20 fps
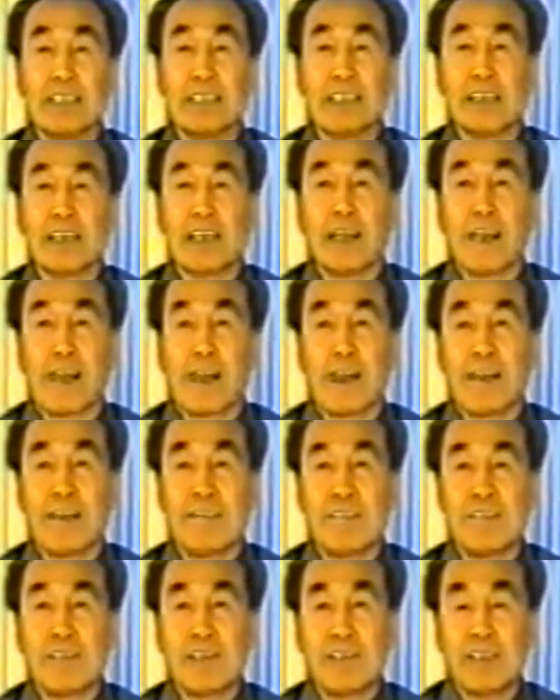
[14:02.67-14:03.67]
以啊。
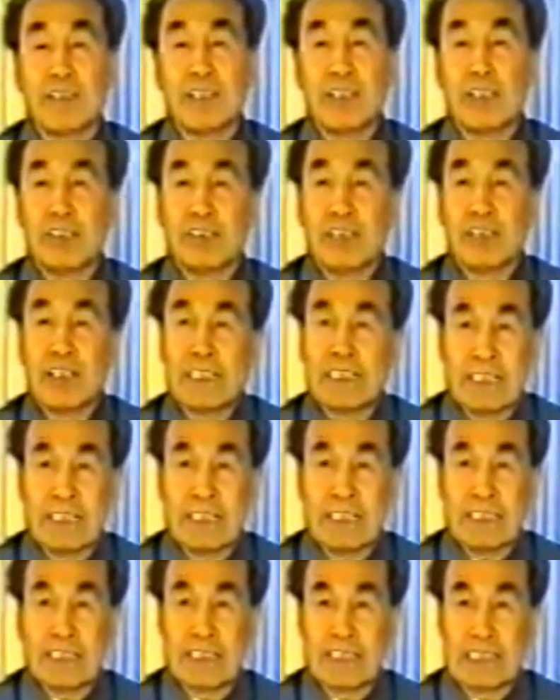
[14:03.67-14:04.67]
所以
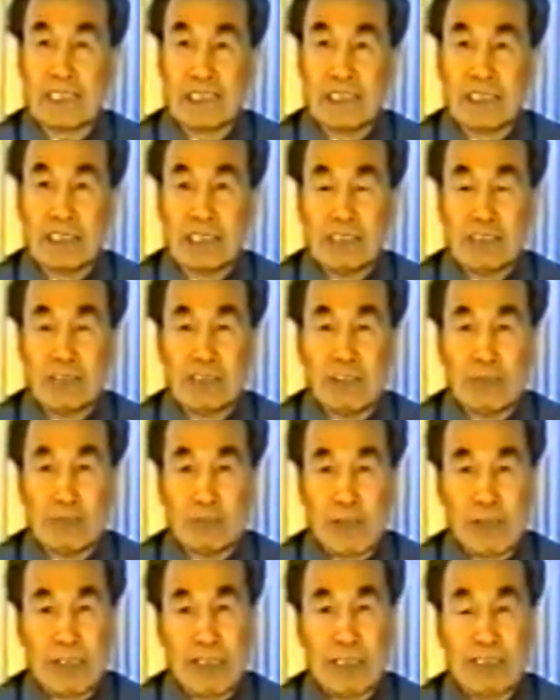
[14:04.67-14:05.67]
这样就是呢，我
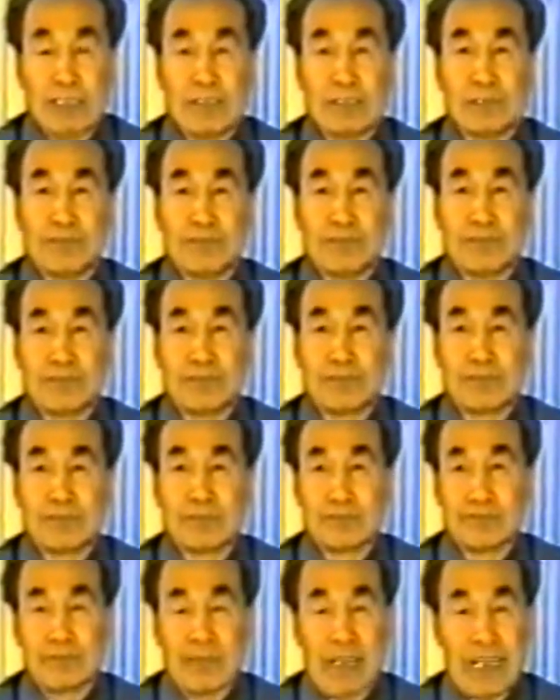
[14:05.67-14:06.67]
们对这个
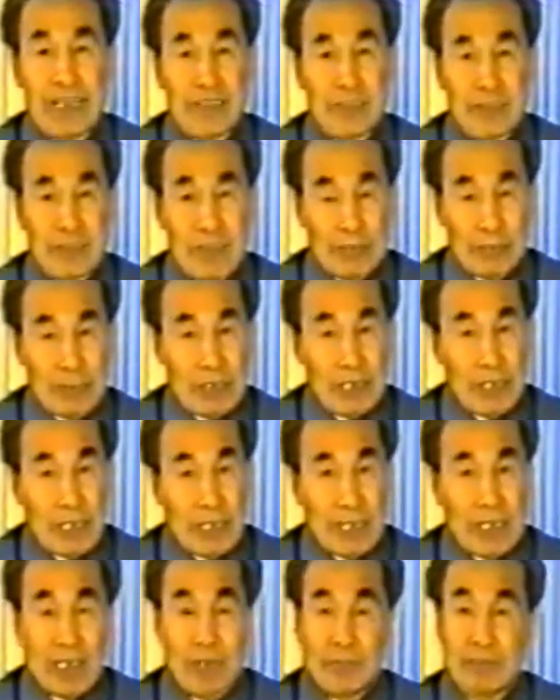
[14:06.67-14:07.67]
白血
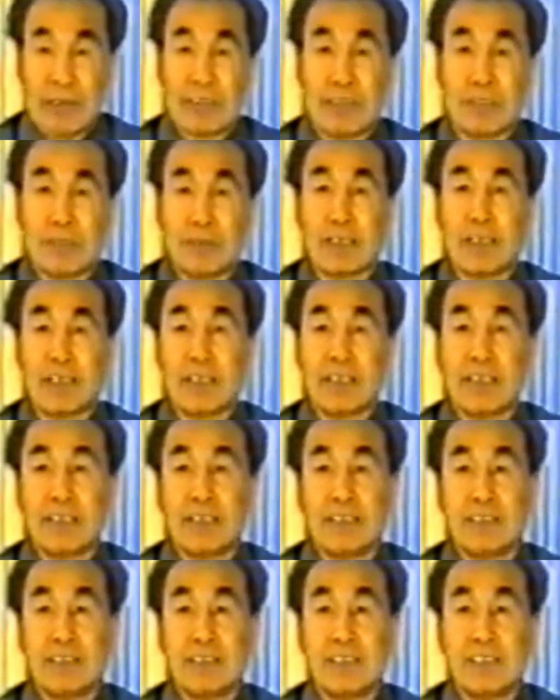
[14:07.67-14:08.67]
病啊，白血病。
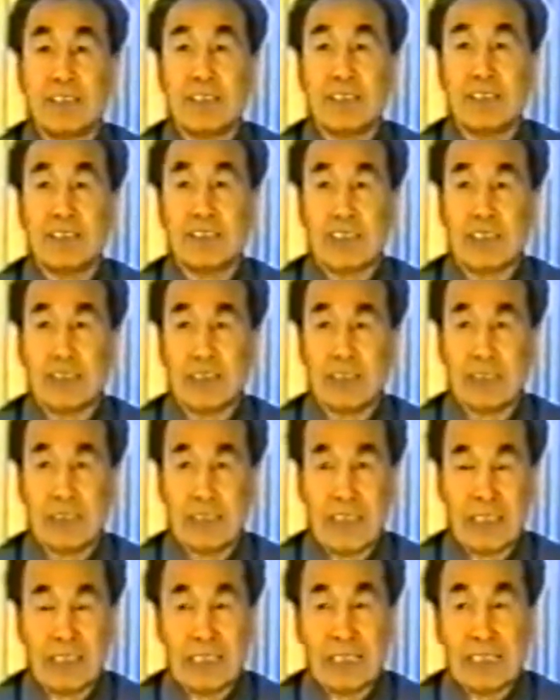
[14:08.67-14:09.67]
就
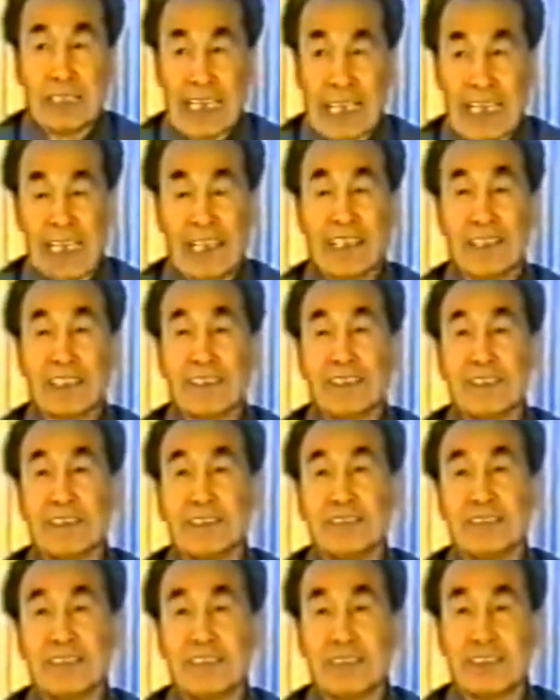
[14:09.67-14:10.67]
应该，
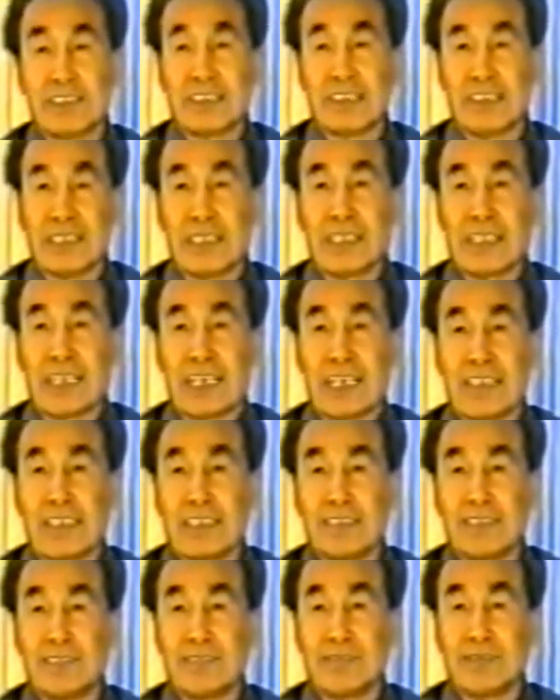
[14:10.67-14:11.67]
就应该，
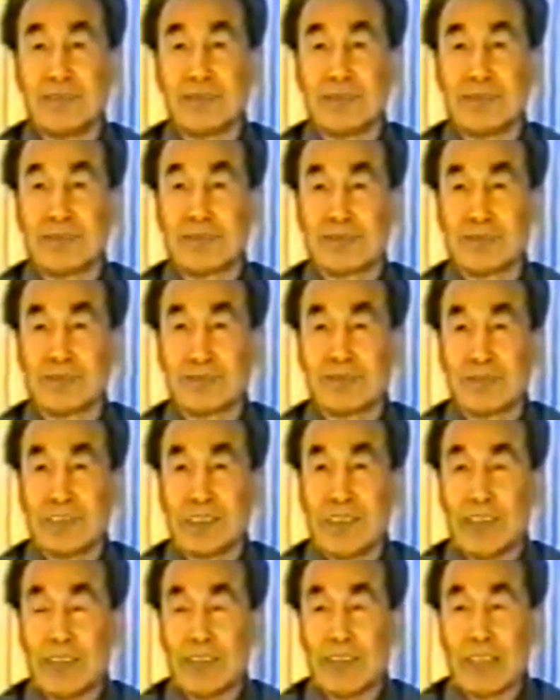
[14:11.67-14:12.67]

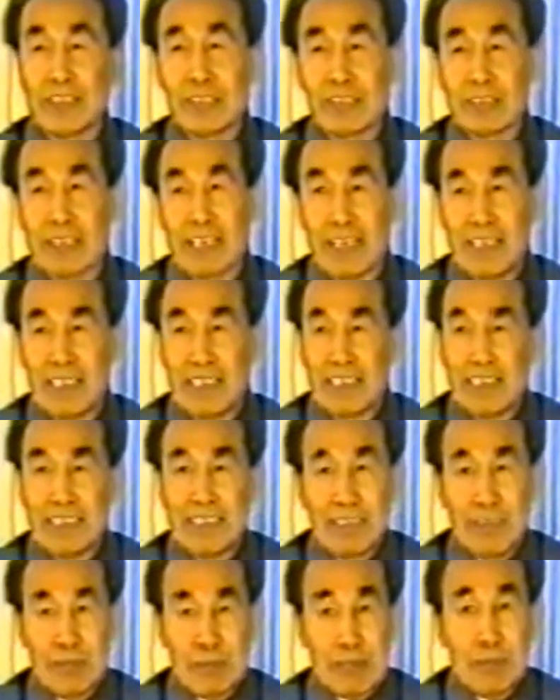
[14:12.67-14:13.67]
我就说呀，
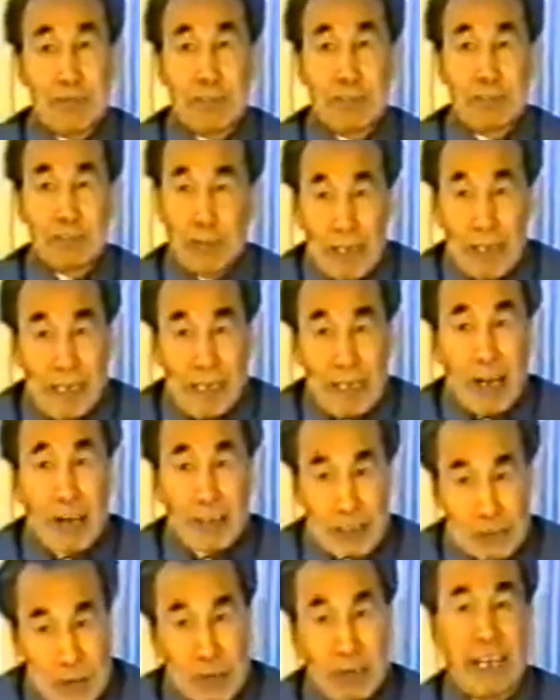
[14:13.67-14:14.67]
应该比普通病
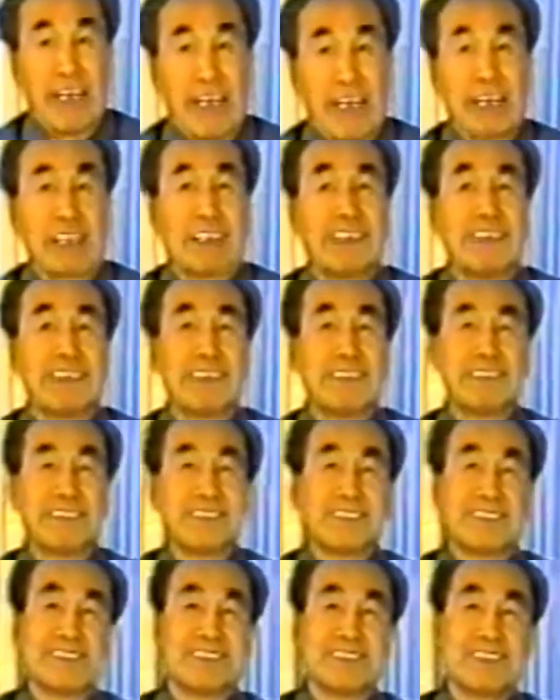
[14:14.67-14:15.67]
好的都快，
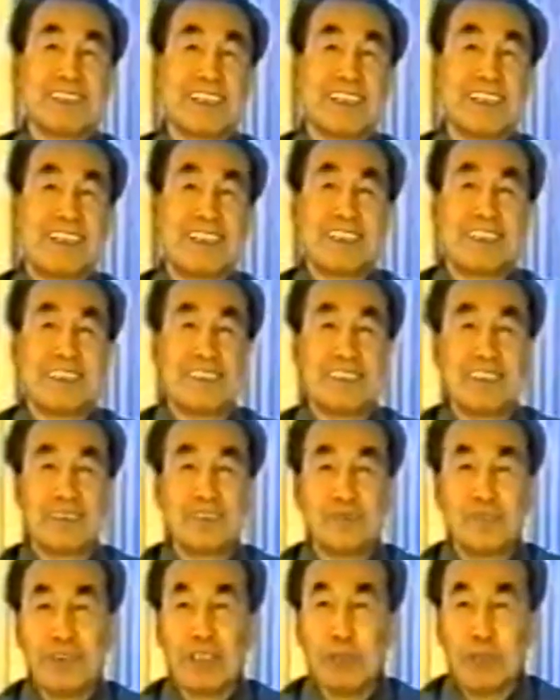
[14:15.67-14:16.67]
嗯，
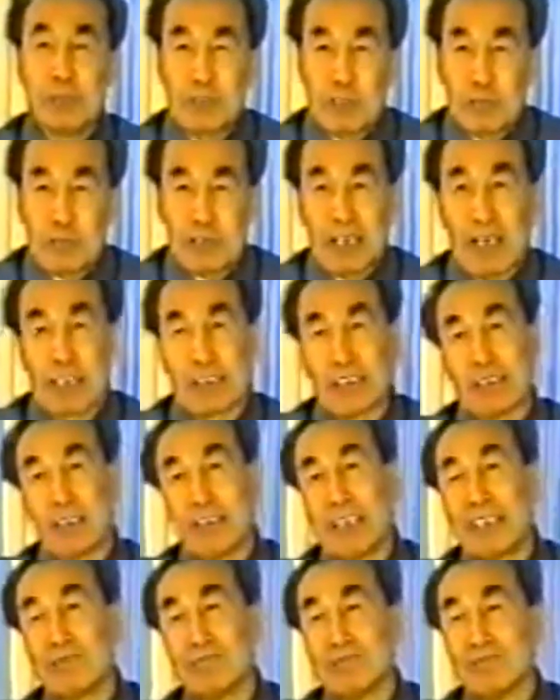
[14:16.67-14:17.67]
比普通病好的都
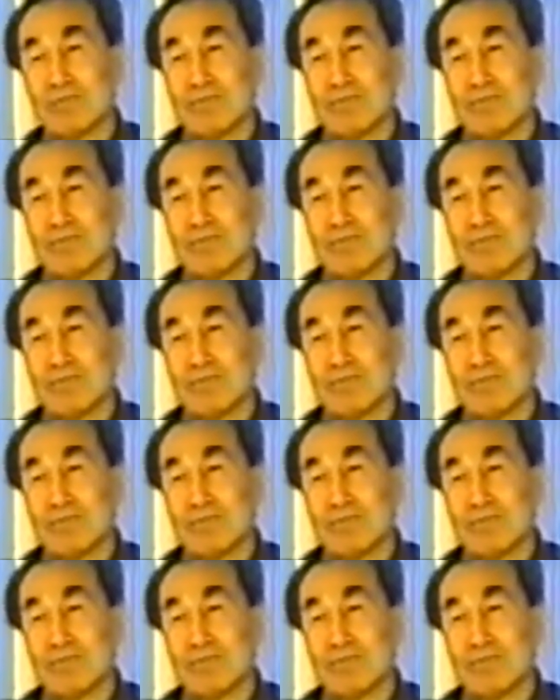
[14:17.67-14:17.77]
快。